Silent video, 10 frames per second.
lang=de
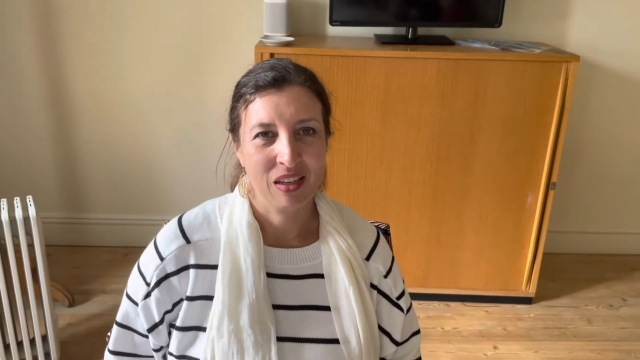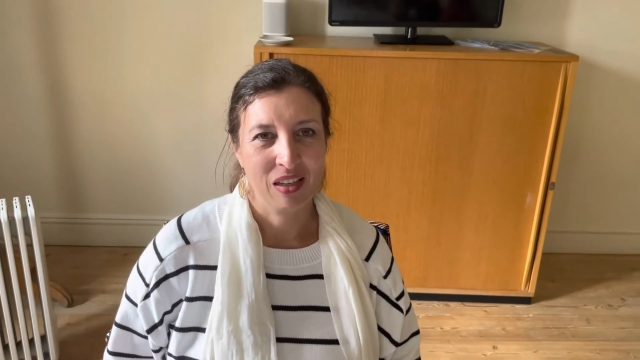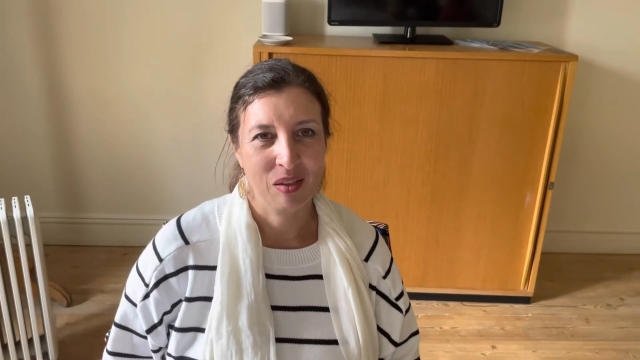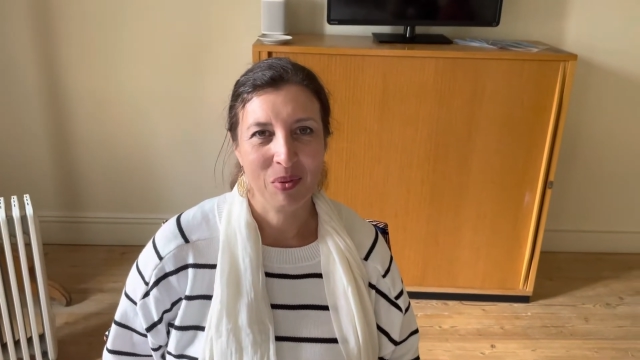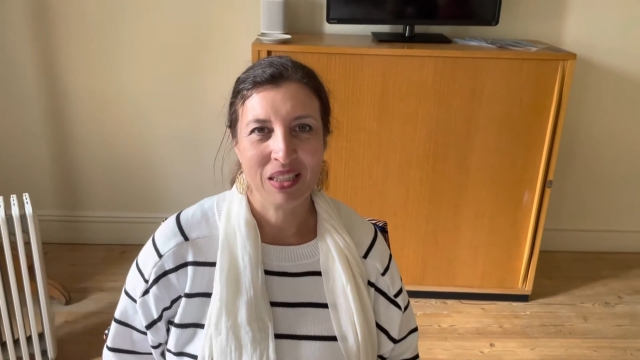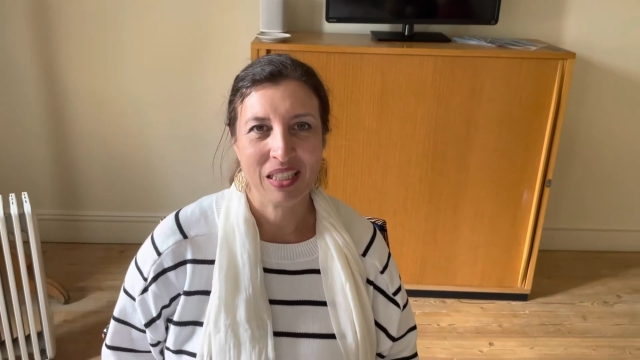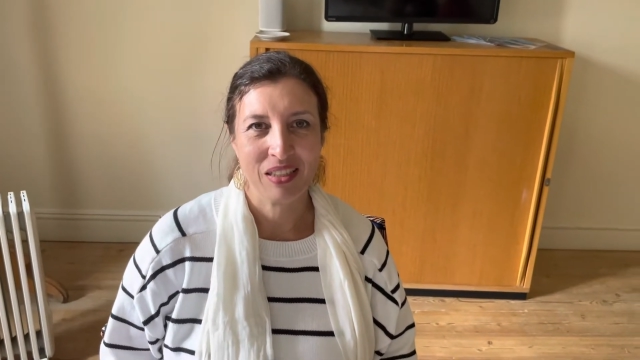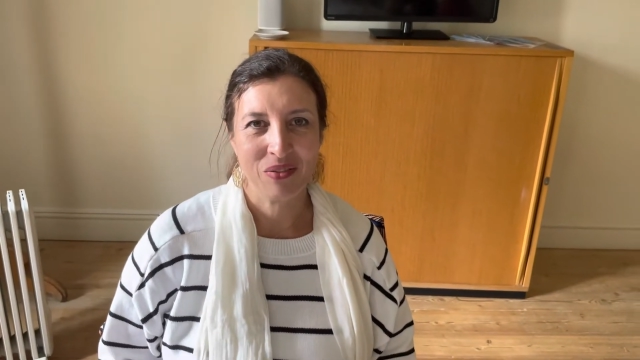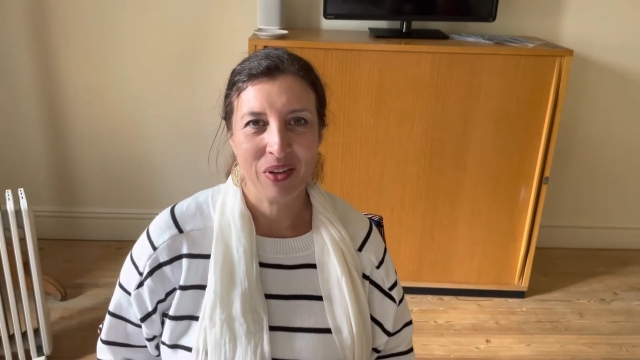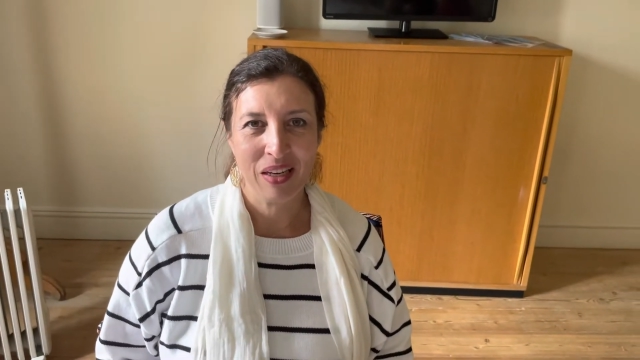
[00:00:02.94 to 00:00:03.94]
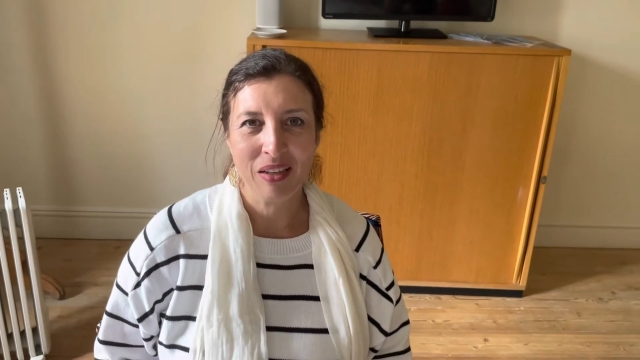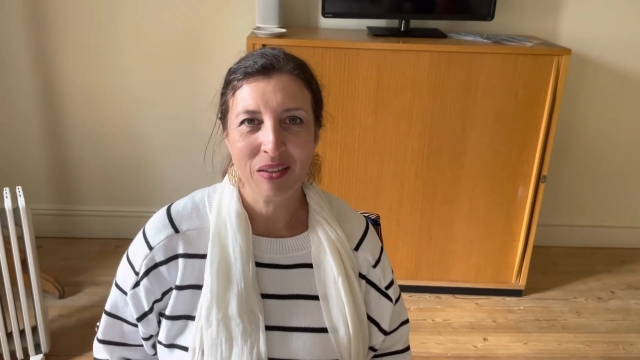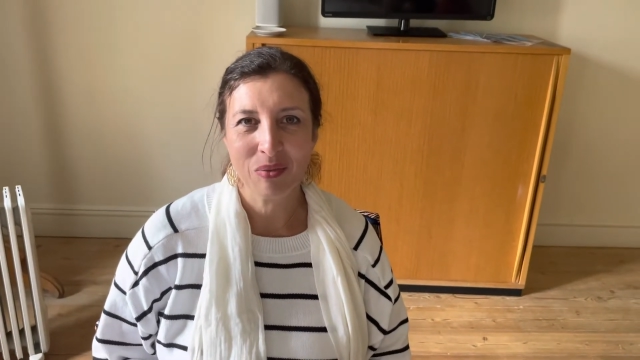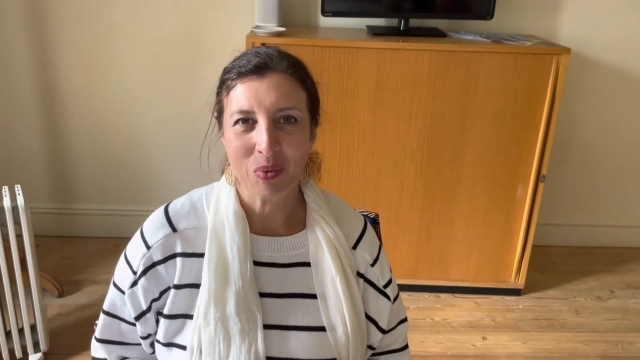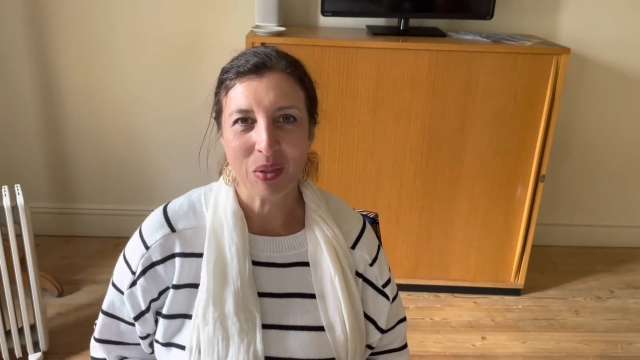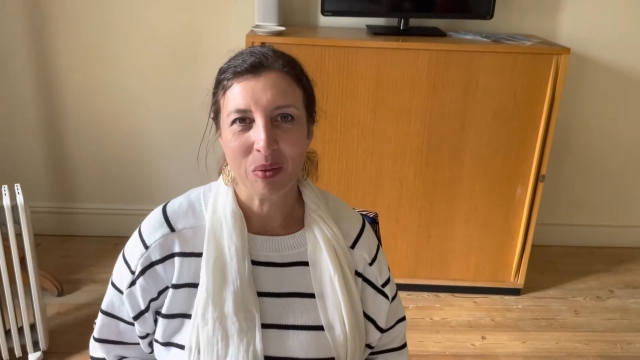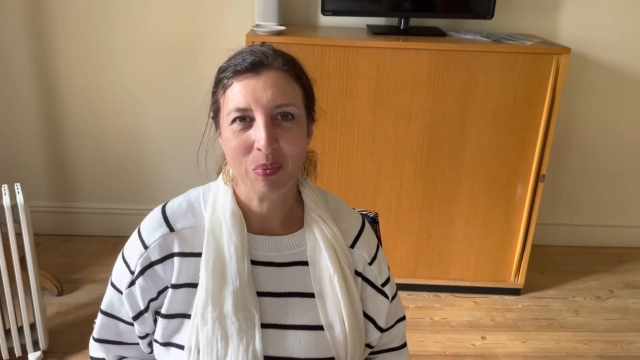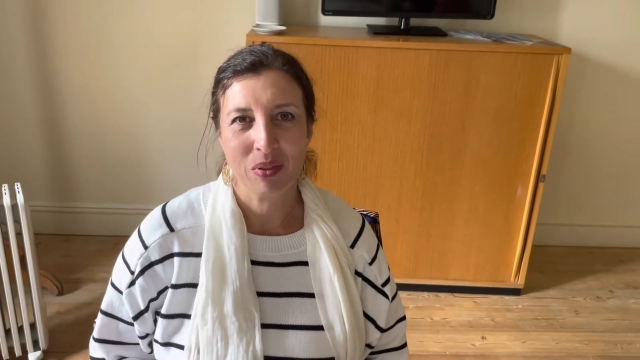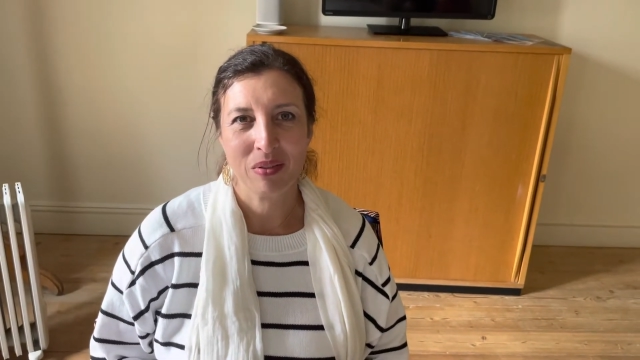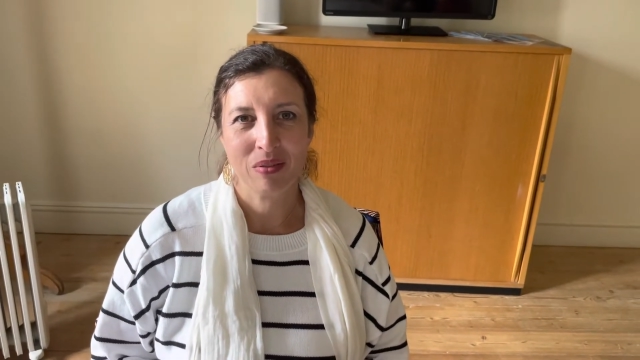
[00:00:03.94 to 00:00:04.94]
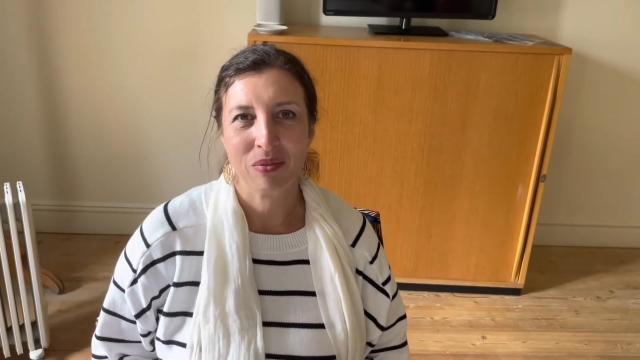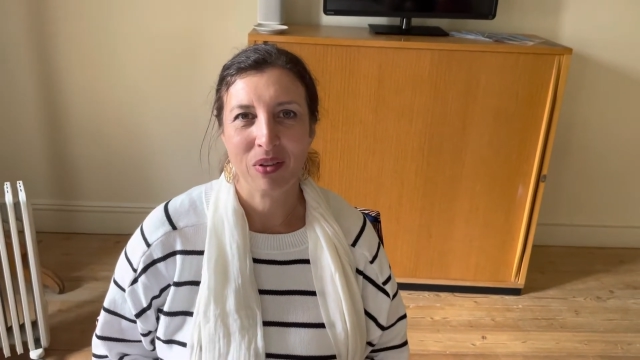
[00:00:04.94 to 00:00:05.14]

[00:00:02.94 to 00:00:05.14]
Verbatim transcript: Ich bin Sigrid Weiler, ich bin